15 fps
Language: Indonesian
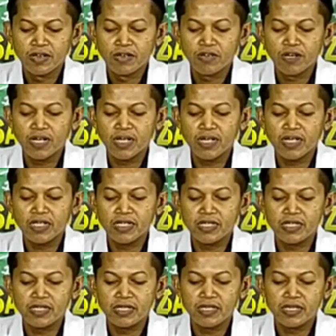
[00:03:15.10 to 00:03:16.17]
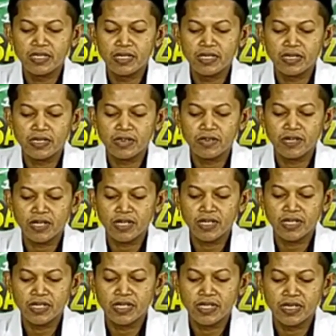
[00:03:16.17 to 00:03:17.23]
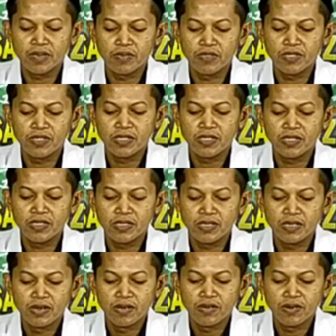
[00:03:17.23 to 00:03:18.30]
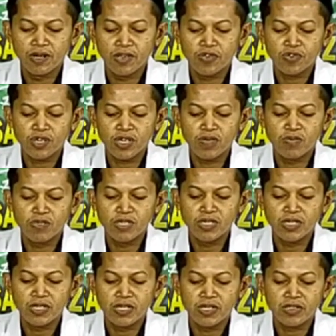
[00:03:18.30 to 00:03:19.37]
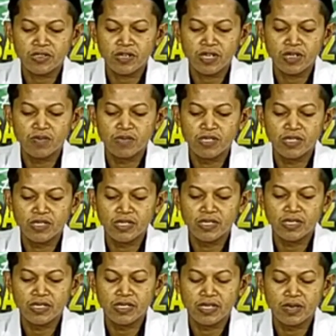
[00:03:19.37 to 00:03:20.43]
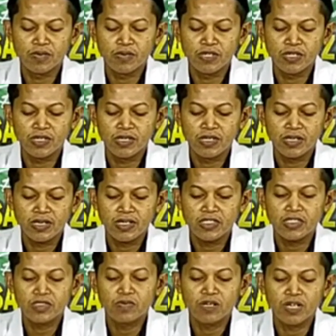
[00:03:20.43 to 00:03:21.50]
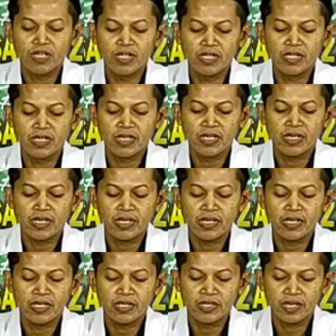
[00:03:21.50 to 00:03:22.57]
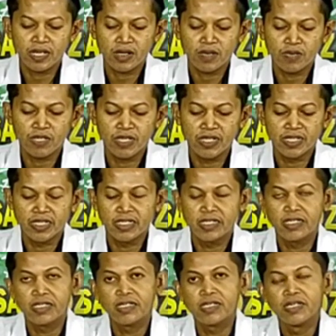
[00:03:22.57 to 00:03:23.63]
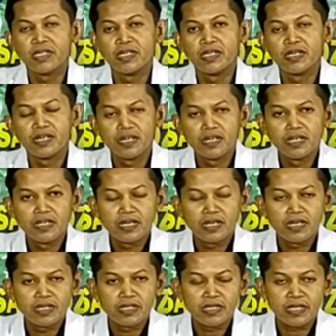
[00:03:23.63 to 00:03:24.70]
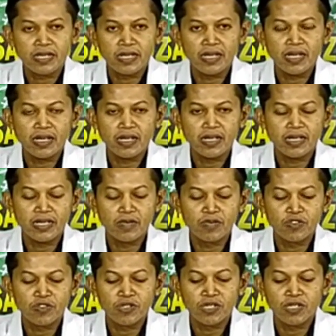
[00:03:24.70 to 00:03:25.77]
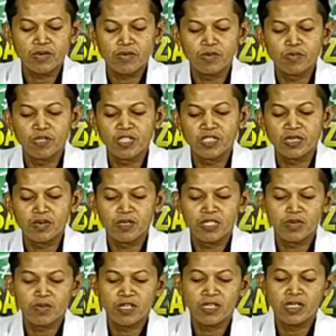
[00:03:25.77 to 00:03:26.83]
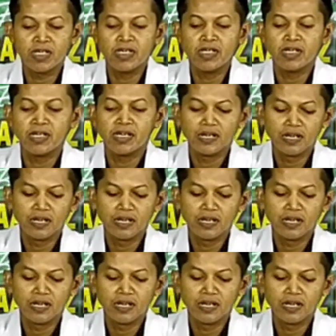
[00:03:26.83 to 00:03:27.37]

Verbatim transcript: wa alihi lan keluargani Nabi wa ashabihi lan sahabati Nabi ajma'ina halis kabiani. nah, setelah Kiai Musonef membaca basmalah